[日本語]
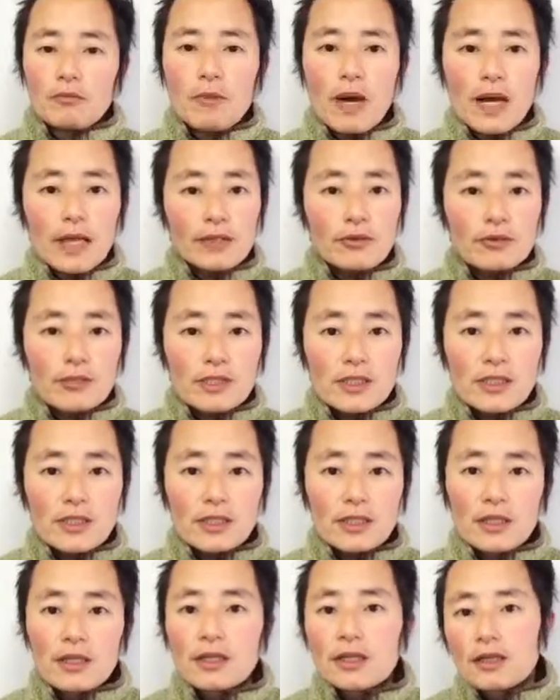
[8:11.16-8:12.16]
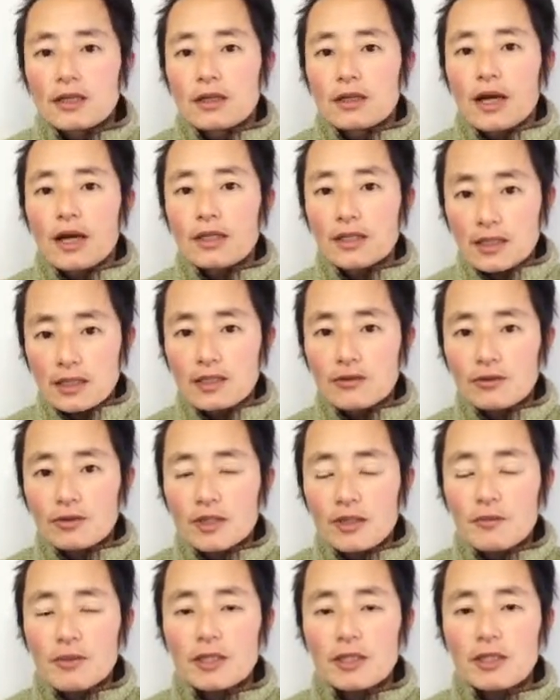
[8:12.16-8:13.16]
毎年あなた
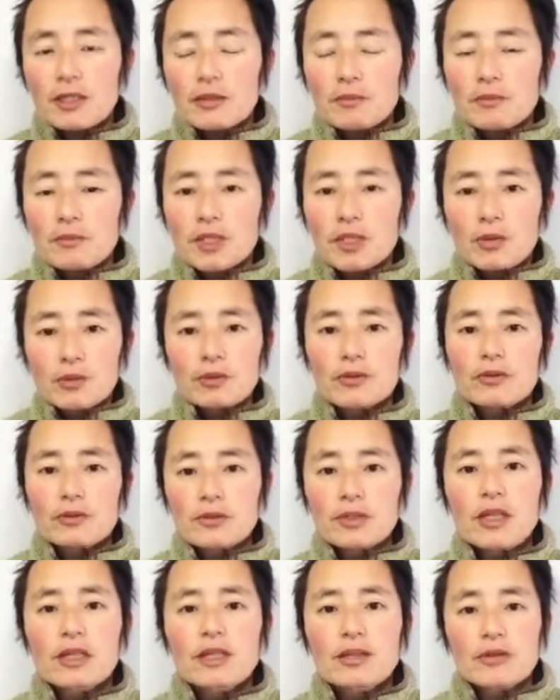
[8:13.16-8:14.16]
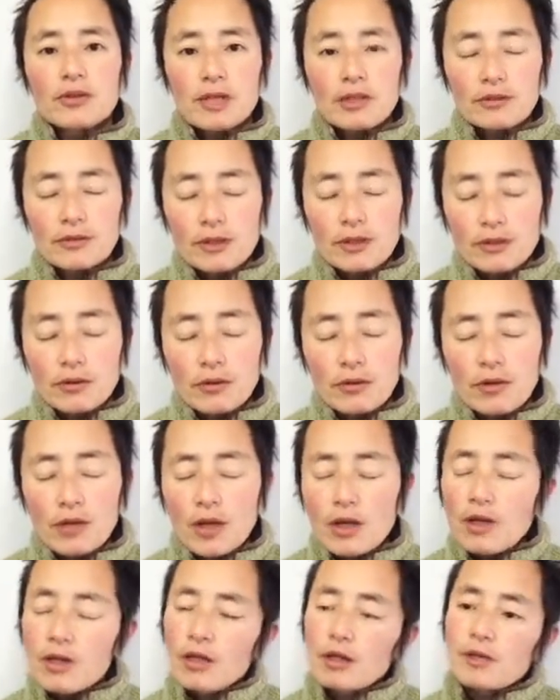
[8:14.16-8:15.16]
のために実をつけてくれるんですよ。
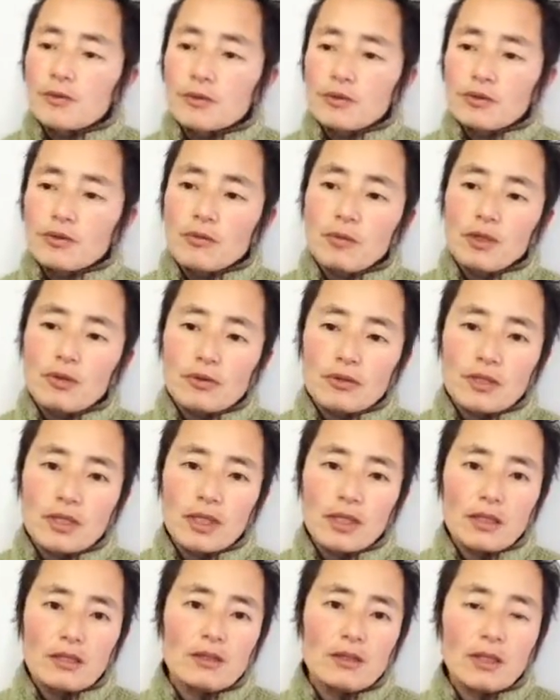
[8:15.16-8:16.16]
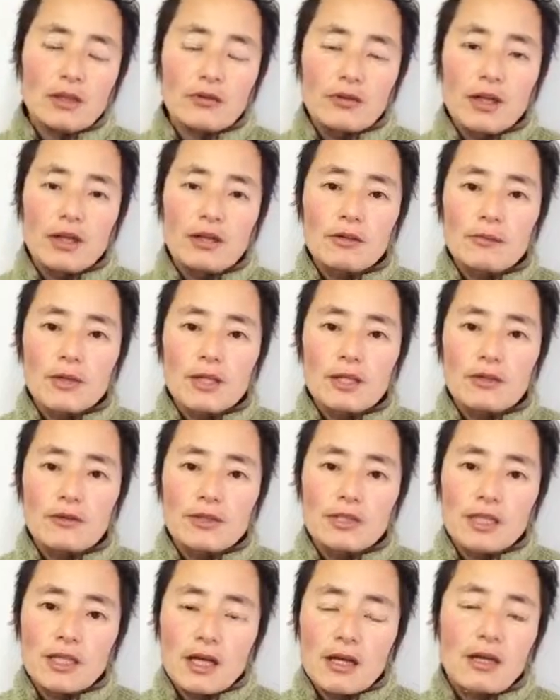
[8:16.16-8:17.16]
でもその実をつけてくれるまでに
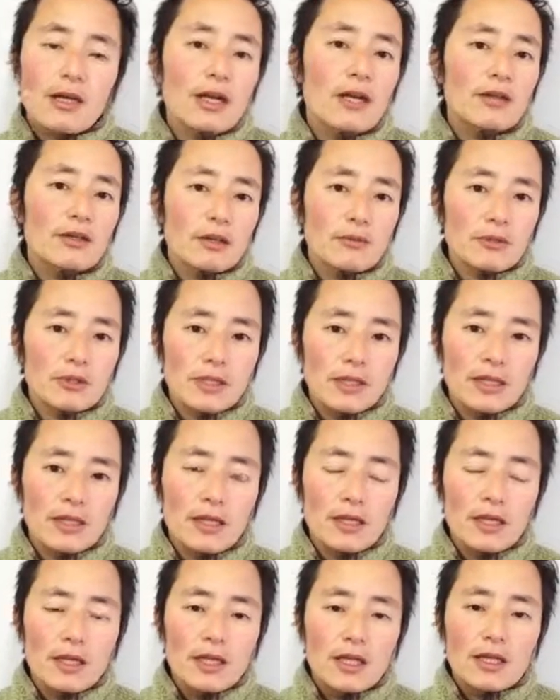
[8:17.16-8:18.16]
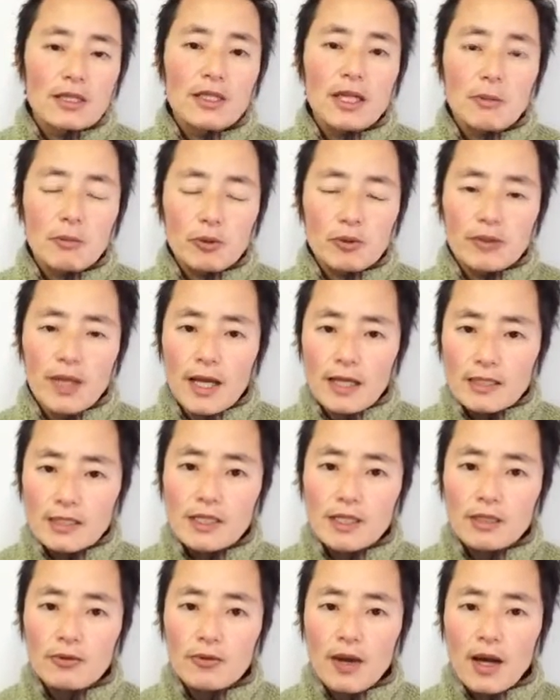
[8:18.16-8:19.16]
は時間かかるかもしれない。でも大
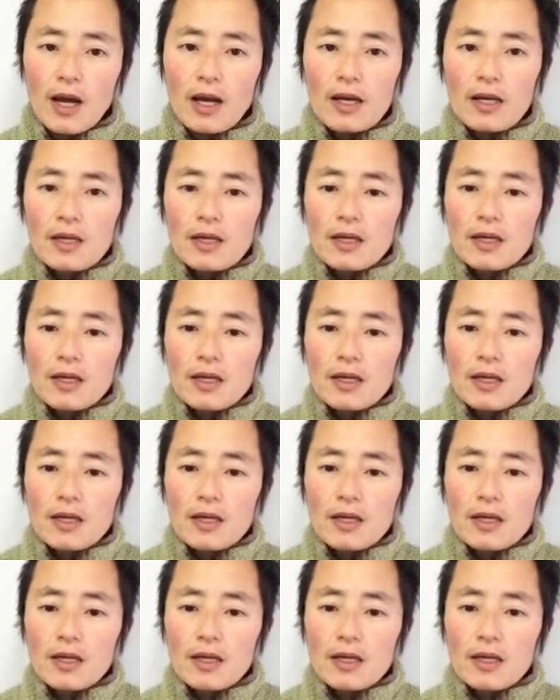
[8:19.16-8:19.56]
事なのは、